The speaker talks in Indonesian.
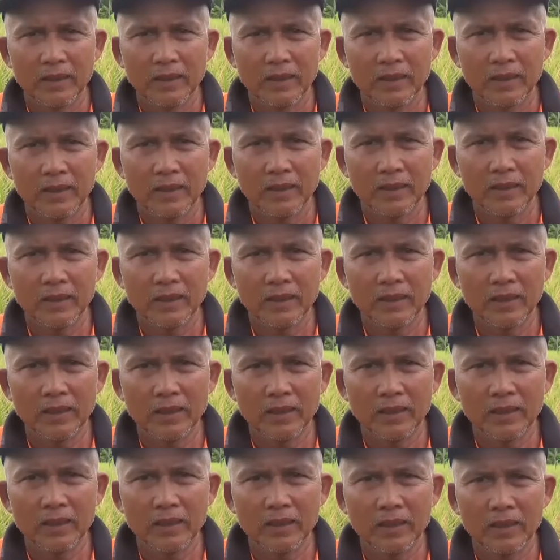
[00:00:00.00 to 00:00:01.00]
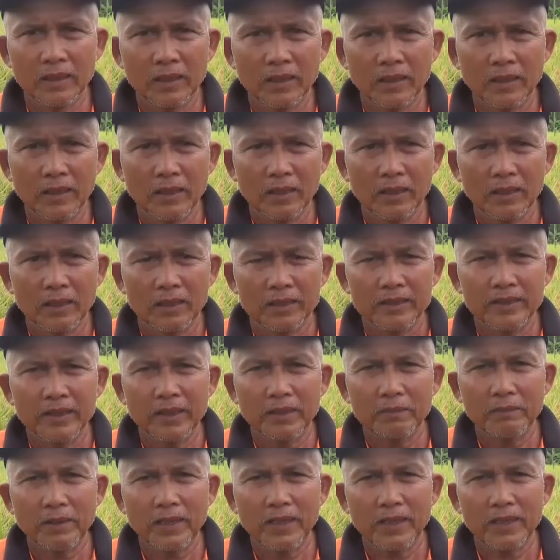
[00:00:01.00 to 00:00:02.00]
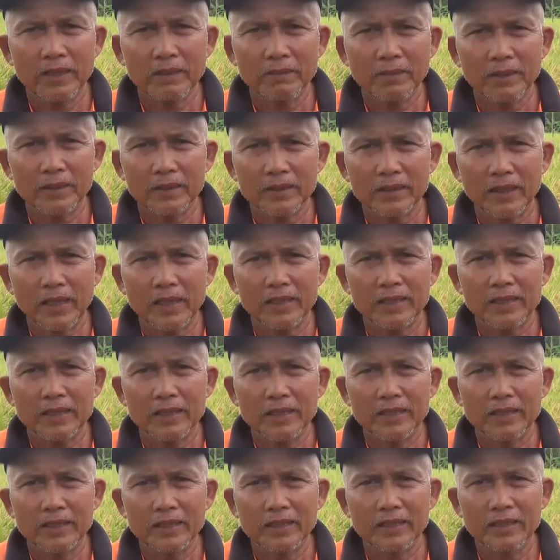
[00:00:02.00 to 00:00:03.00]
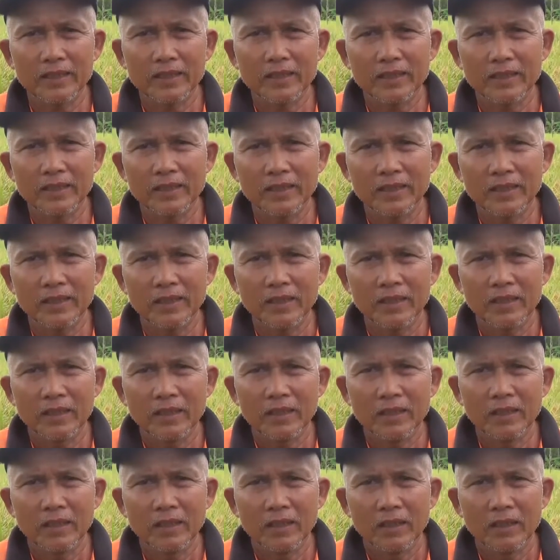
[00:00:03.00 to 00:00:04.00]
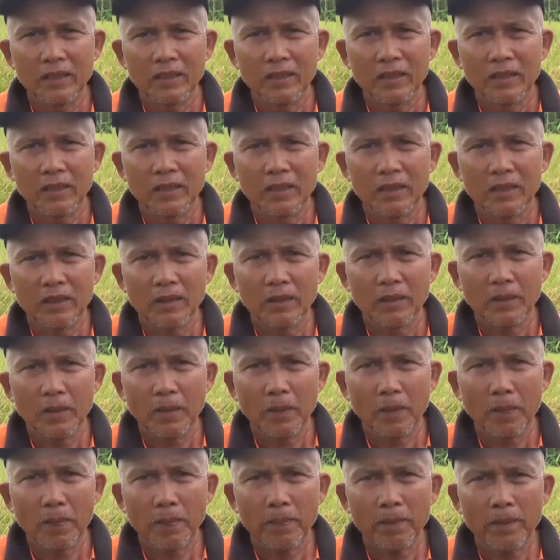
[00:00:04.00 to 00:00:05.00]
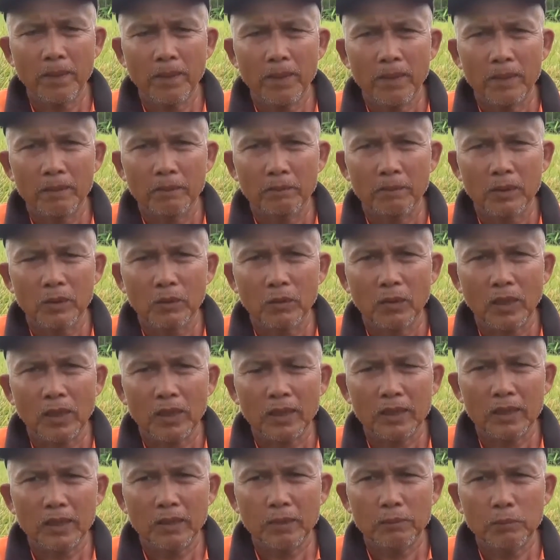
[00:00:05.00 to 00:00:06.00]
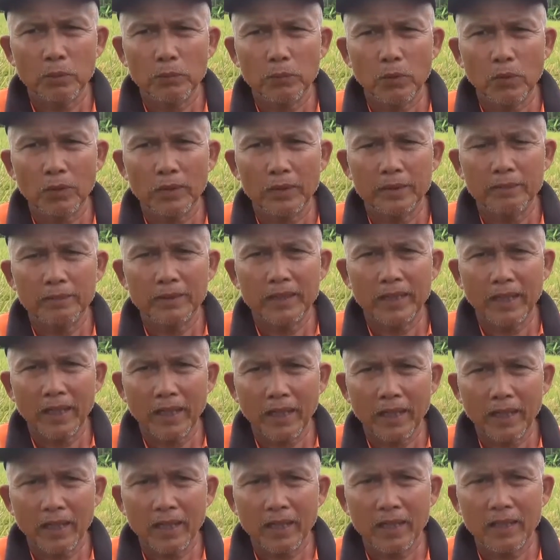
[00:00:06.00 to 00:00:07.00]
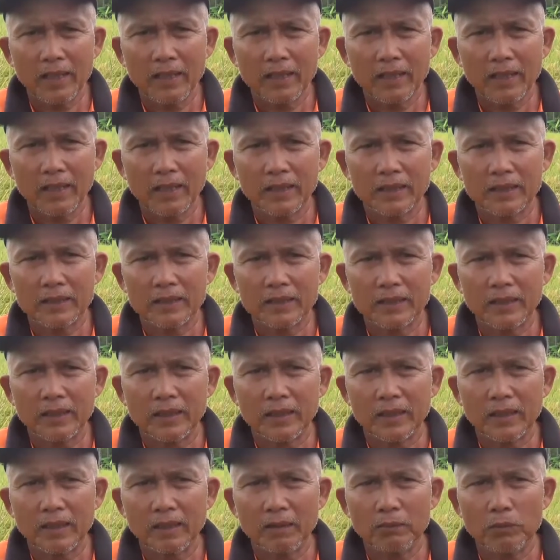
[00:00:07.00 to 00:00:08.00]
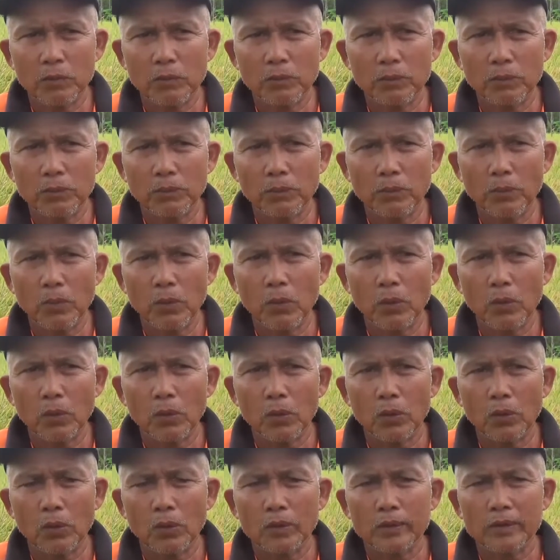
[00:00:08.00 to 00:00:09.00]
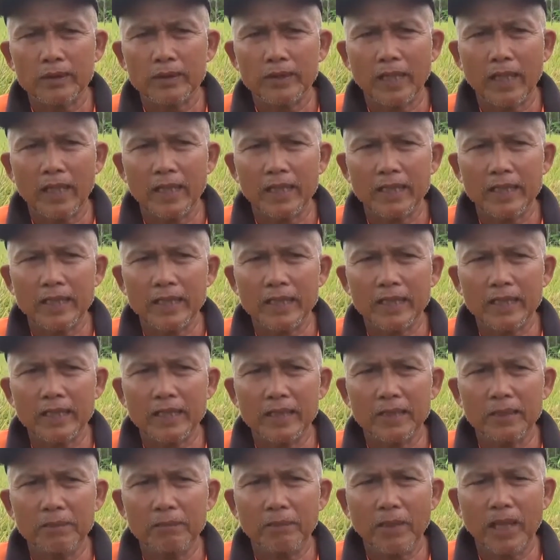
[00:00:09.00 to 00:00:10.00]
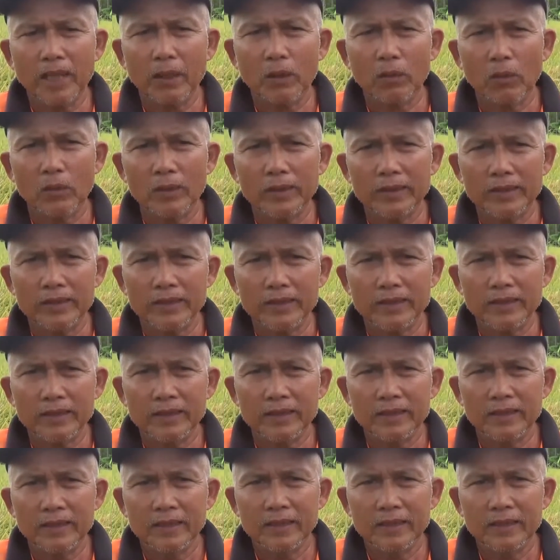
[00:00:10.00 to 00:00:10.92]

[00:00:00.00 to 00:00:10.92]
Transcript: Sekarang pupuk mahal Pak ya? Iya mahal sekali. Terus sekarang mengurangi pupuk kimia? Mengurangi pupuk kimia, saya pupuk cair marolis